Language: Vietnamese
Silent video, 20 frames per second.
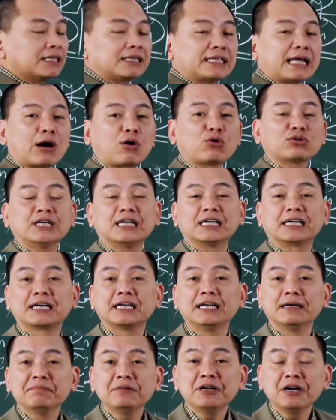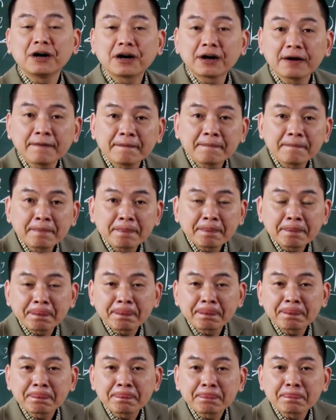ta có thể kiếm được
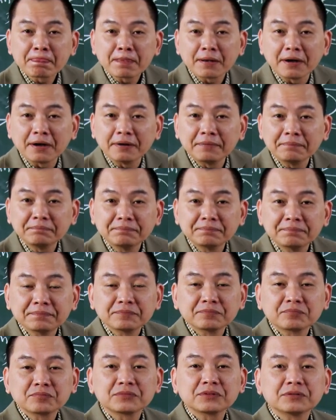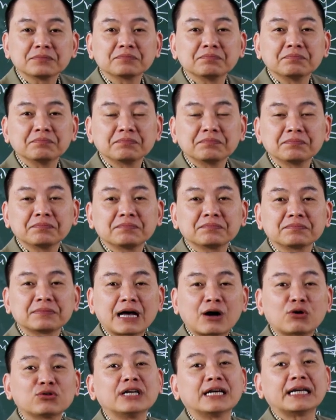uh,
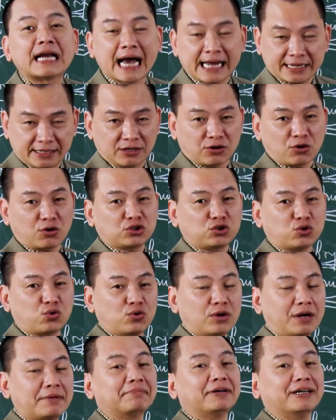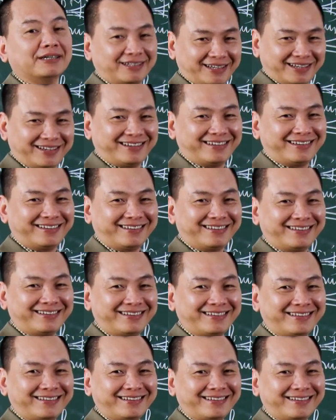ta có thể đạt được con số là 10 tỷ
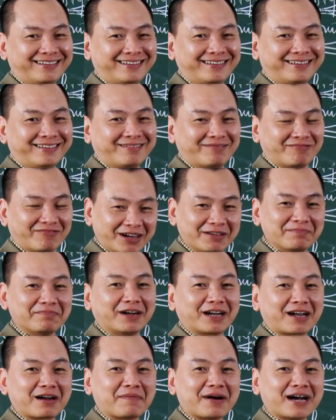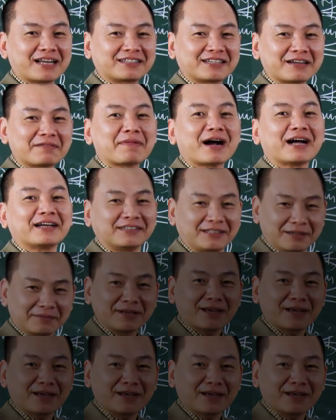vậy mời các bạn sang bài tiếp